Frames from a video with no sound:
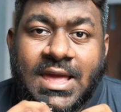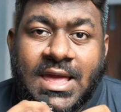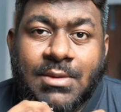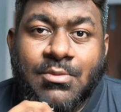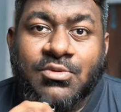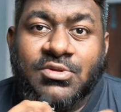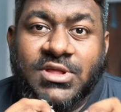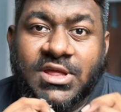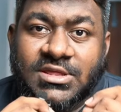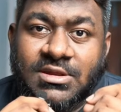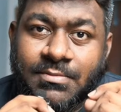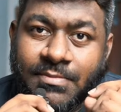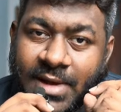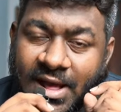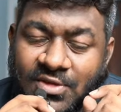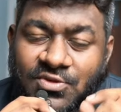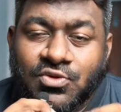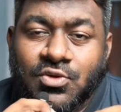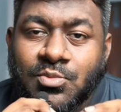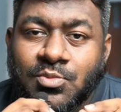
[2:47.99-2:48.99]
এবং তাদের
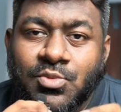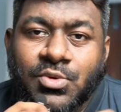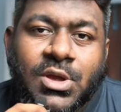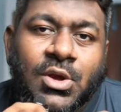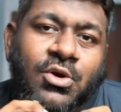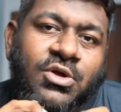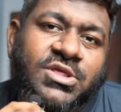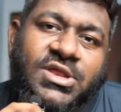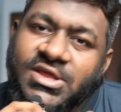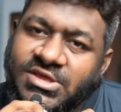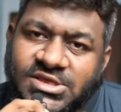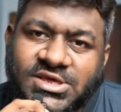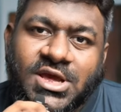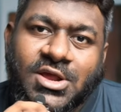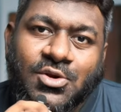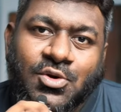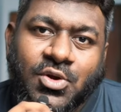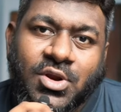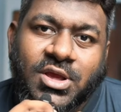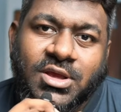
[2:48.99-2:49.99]
বাস্তবমুখী কথাটা
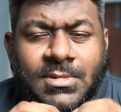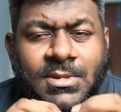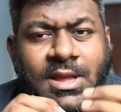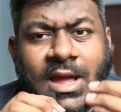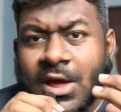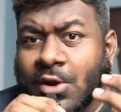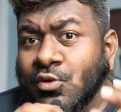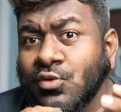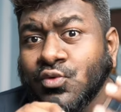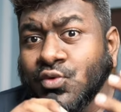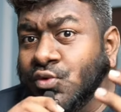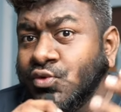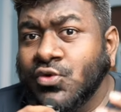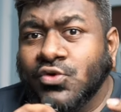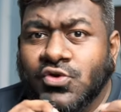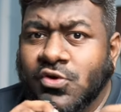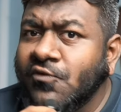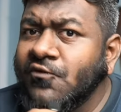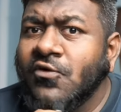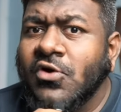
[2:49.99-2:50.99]
শেয়ার করে কারো দ্রুত
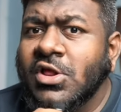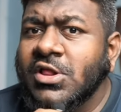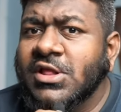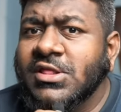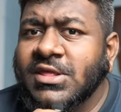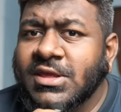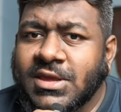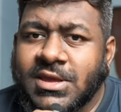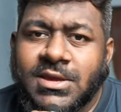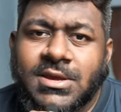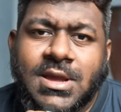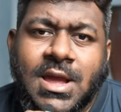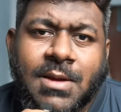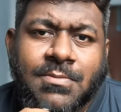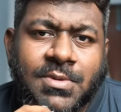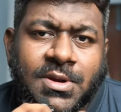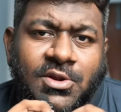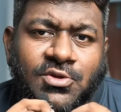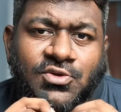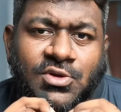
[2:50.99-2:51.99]
সফলতা দেখে
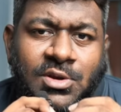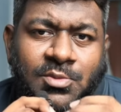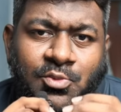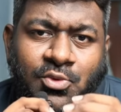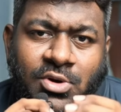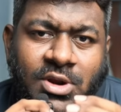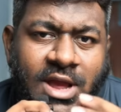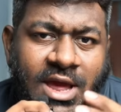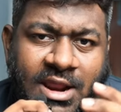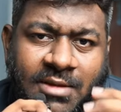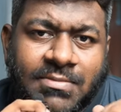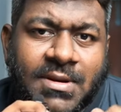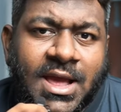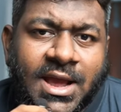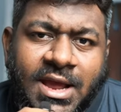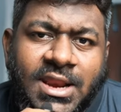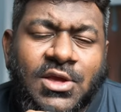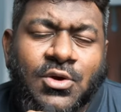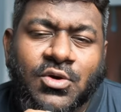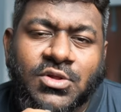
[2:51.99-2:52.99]
আপনার আসলে মন খারাপ
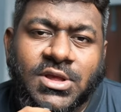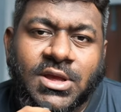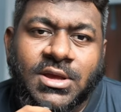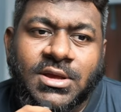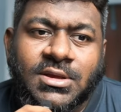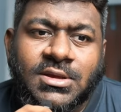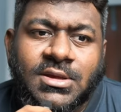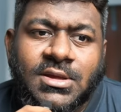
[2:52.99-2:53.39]
লাগারই কথা